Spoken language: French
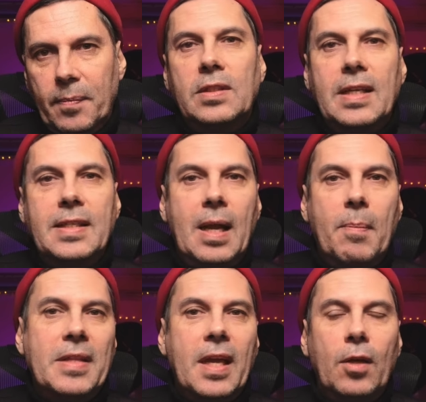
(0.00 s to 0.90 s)
Ça c'est la
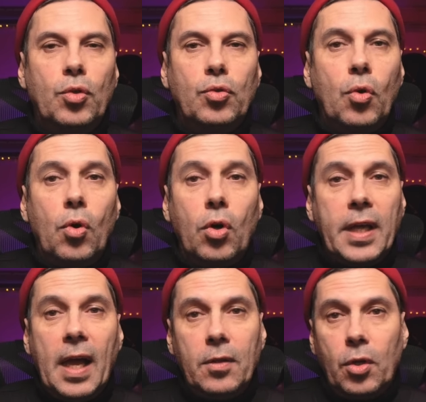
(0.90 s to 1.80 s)
manière dont on
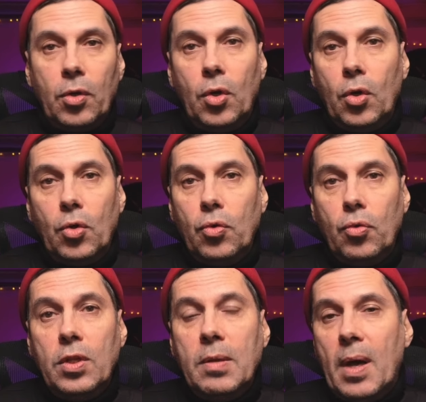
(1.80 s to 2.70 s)
regarde
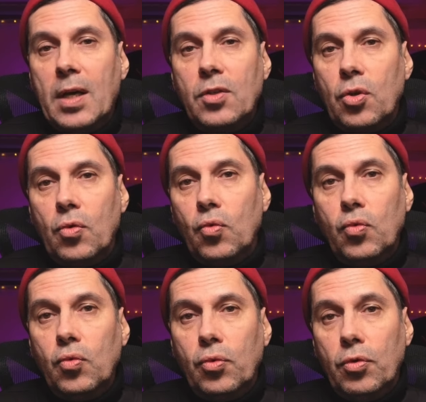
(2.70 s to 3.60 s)
une image
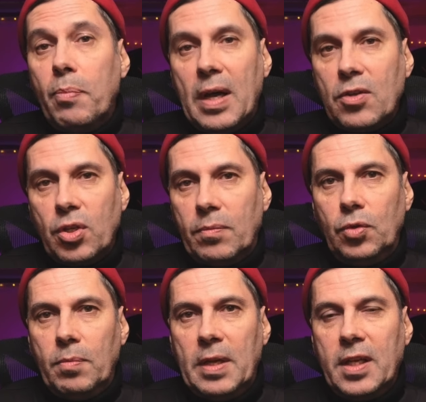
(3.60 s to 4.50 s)
ou une page
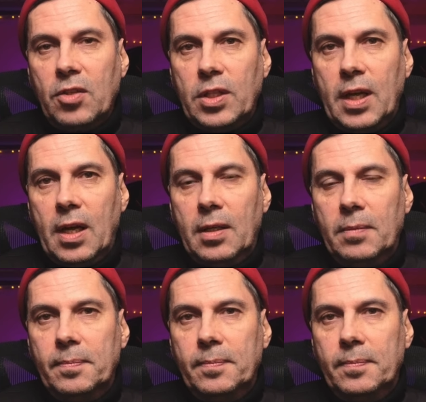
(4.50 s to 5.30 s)
d'une manière générale.